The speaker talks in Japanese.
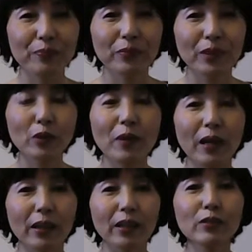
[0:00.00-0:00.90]
例えば
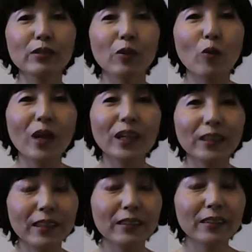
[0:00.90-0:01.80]
犬が怖い
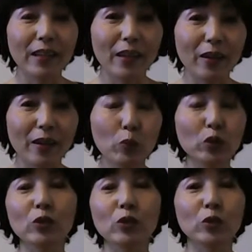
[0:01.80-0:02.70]
なって思っ
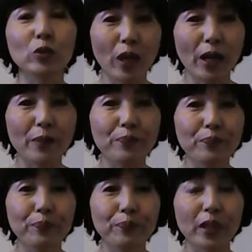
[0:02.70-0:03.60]
てる人が
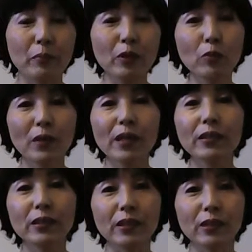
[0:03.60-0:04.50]
え目の前
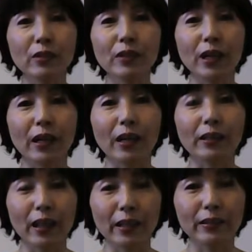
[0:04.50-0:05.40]
に犬がい
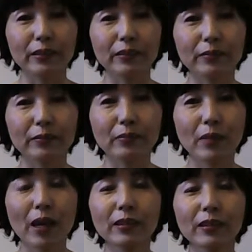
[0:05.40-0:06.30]
ない、ま
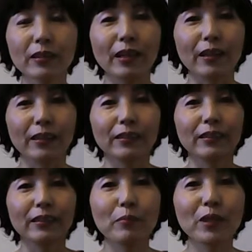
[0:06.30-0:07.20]
あ、半径
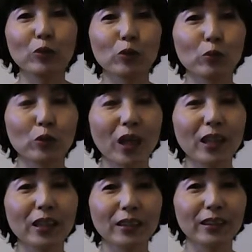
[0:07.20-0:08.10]
何メートルもの
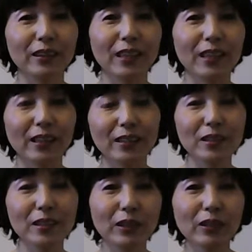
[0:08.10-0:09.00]
中
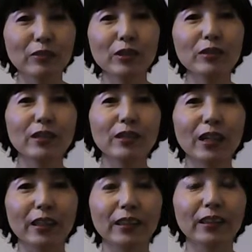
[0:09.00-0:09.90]
に全く犬が